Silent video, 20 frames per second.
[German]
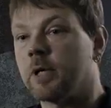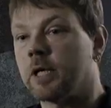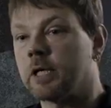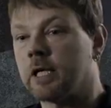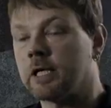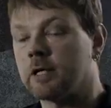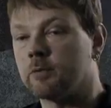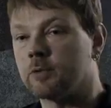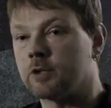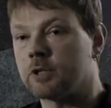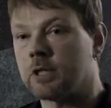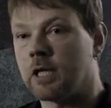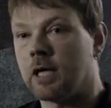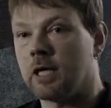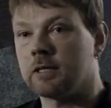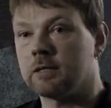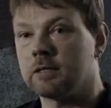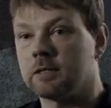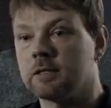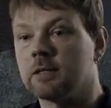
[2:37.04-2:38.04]
bei jedem
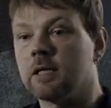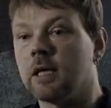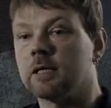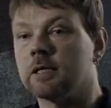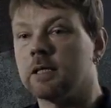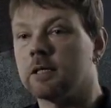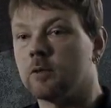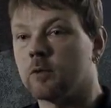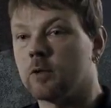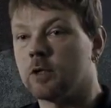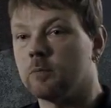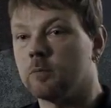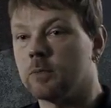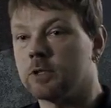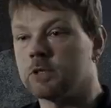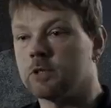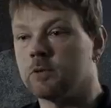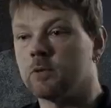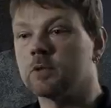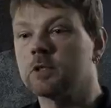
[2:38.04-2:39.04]
Start einer neuen
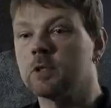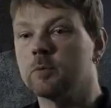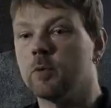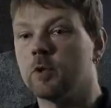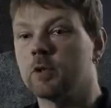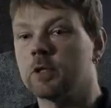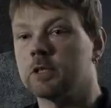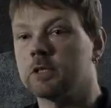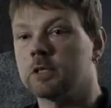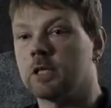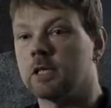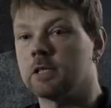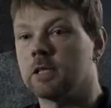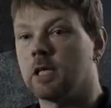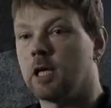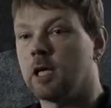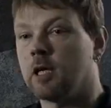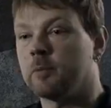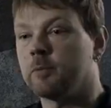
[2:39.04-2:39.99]
Mission die Möglichkeit